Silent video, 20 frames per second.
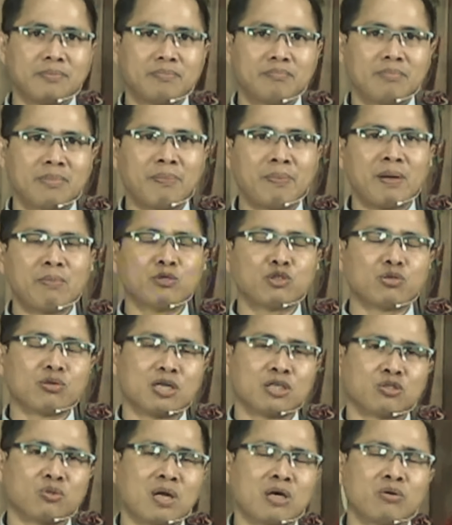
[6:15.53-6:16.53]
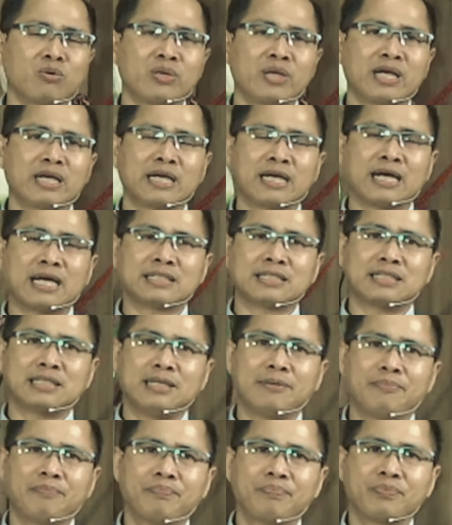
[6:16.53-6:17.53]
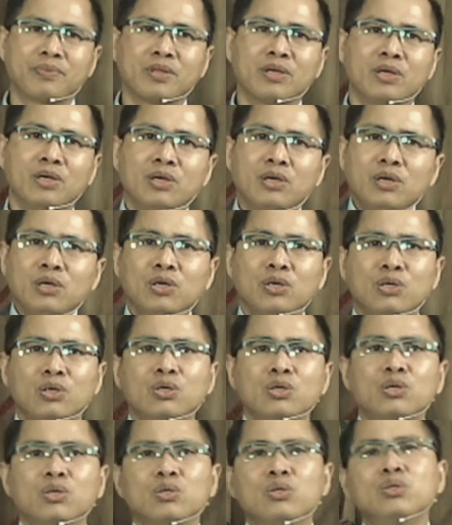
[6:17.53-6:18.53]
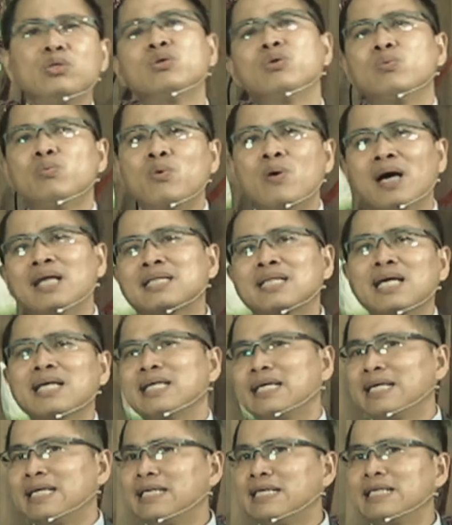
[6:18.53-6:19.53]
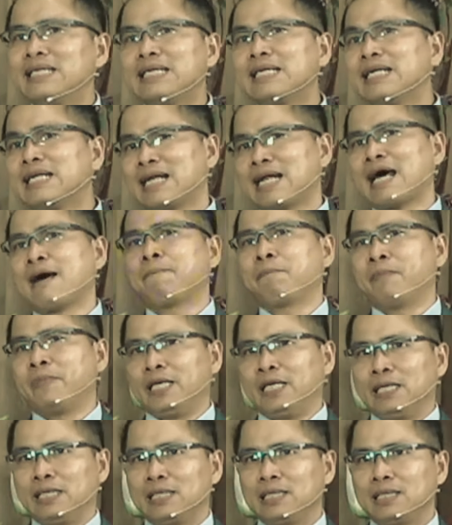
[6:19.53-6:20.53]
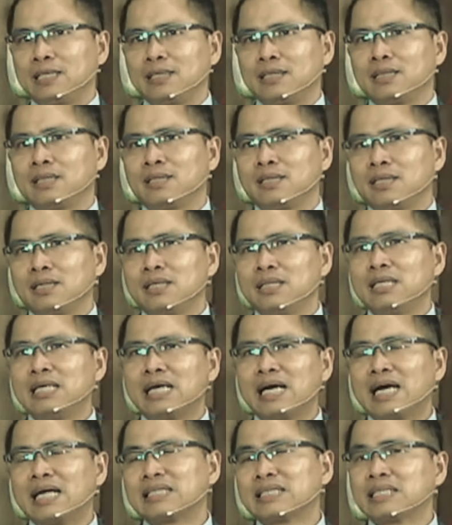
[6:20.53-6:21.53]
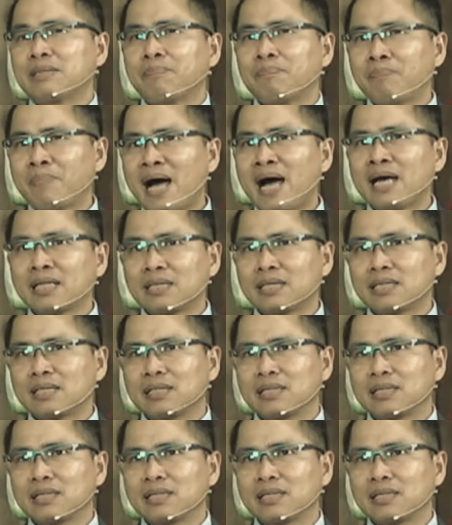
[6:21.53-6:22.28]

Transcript: Bapak Ibu surah-surahku yang kekasih nubuatan ini digenapi dengan tepat